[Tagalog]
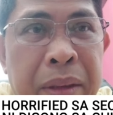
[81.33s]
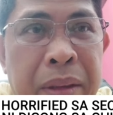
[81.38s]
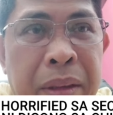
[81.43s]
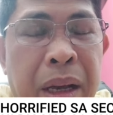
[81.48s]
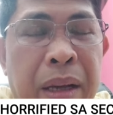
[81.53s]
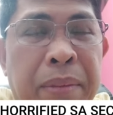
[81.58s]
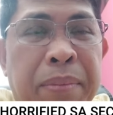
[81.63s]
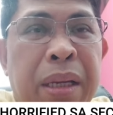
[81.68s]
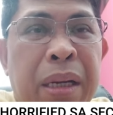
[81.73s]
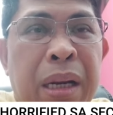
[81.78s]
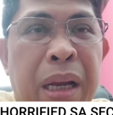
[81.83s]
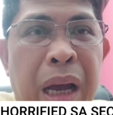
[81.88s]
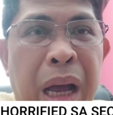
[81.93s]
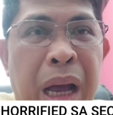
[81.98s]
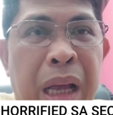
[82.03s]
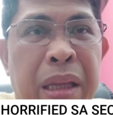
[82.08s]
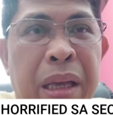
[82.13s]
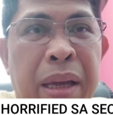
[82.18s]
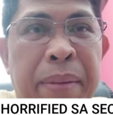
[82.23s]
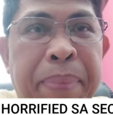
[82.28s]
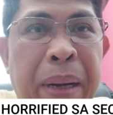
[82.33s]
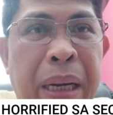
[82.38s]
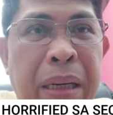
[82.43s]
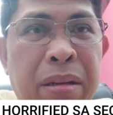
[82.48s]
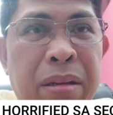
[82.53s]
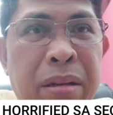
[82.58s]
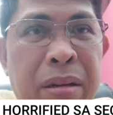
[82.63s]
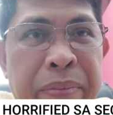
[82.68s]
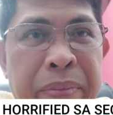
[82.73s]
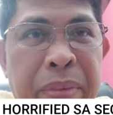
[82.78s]
sabi ng ating
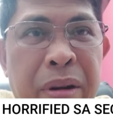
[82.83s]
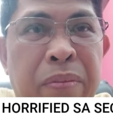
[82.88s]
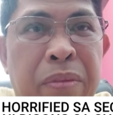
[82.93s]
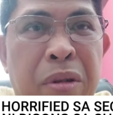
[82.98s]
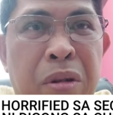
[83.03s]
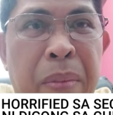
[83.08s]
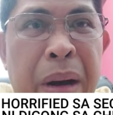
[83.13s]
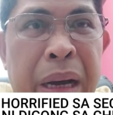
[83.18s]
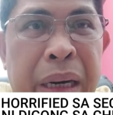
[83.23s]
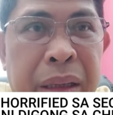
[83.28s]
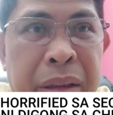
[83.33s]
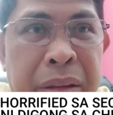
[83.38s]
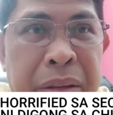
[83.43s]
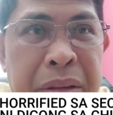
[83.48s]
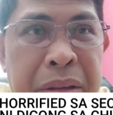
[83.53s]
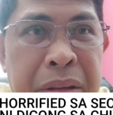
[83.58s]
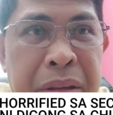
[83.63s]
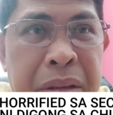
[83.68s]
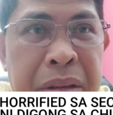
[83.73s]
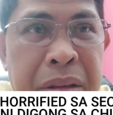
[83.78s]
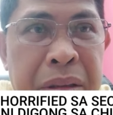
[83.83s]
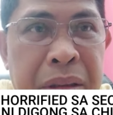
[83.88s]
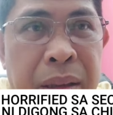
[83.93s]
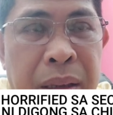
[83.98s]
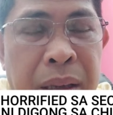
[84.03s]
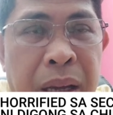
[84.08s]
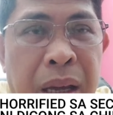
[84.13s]
Pangulong Bongbong Marcos.